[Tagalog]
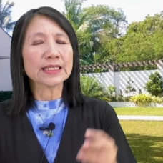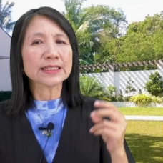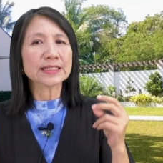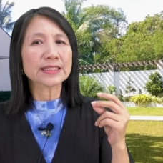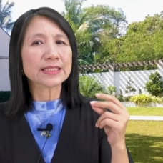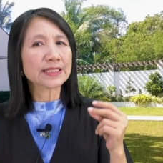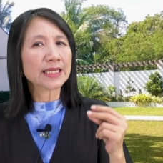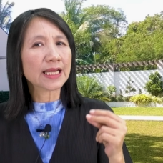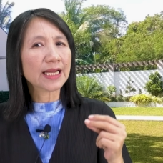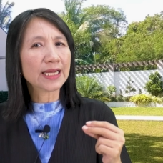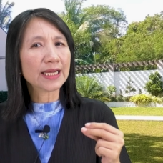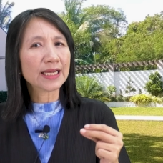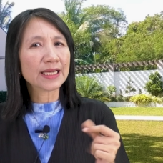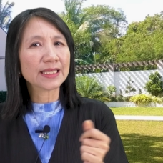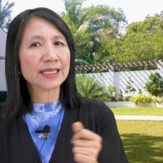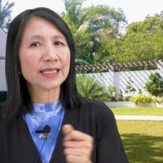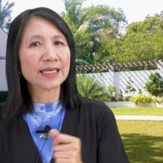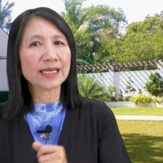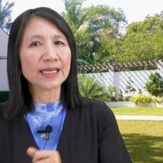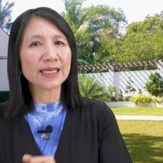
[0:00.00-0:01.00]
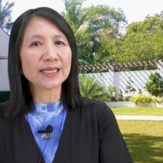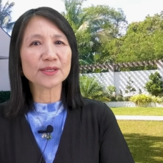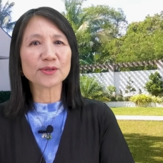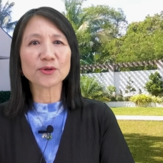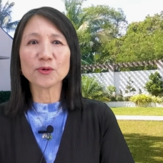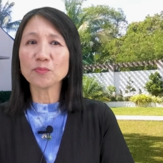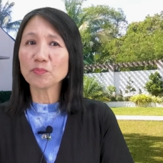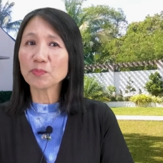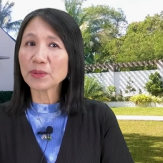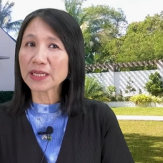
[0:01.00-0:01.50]
Sayang,
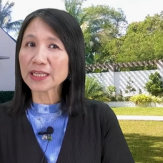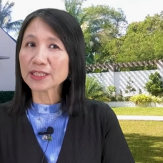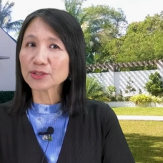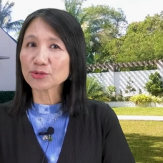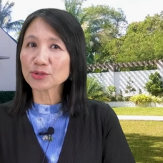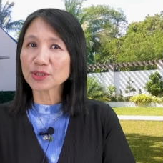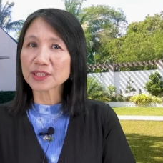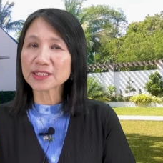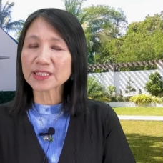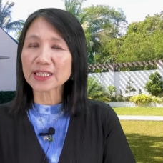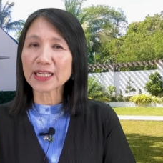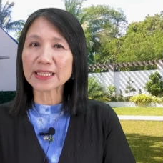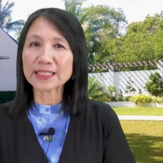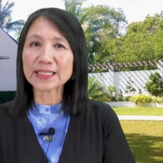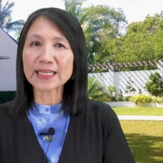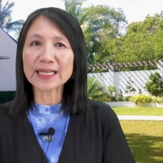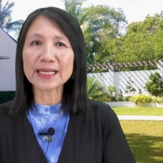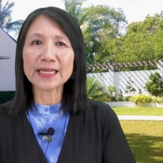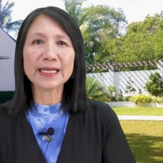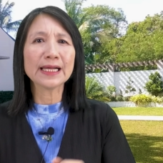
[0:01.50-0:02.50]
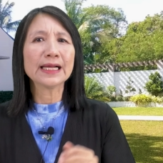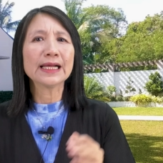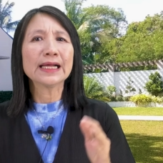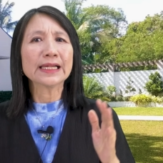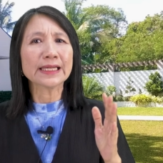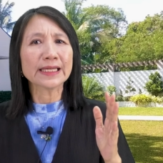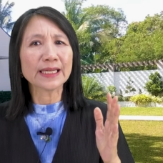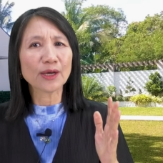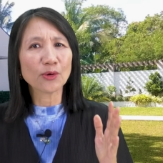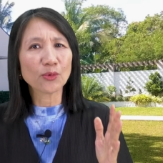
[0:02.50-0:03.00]
kumpleto na sana.
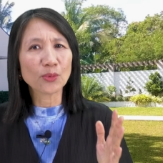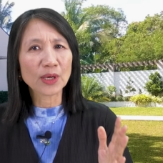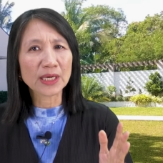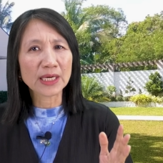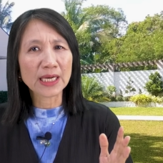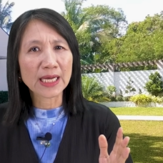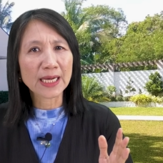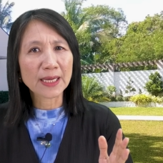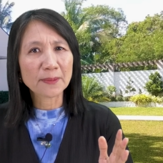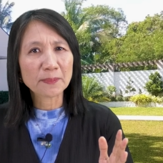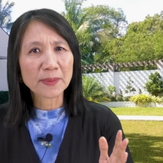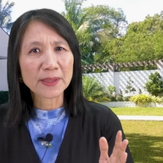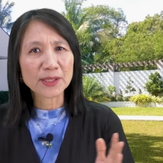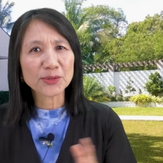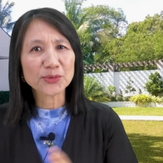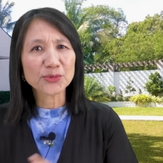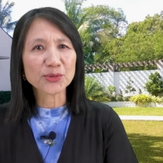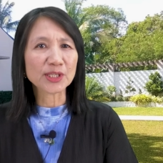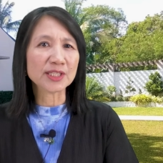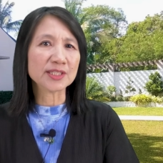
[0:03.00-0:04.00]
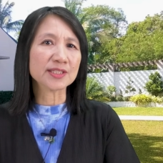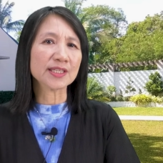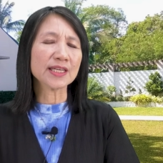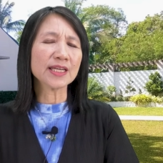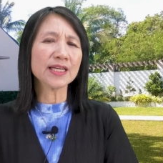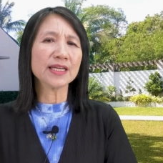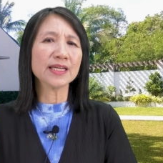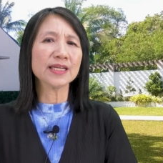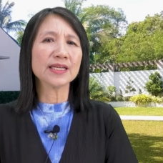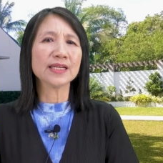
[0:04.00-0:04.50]
Nawala pa yung
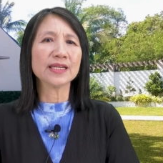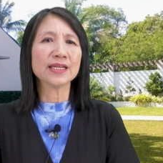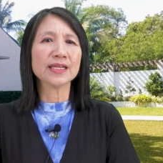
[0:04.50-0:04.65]
isa.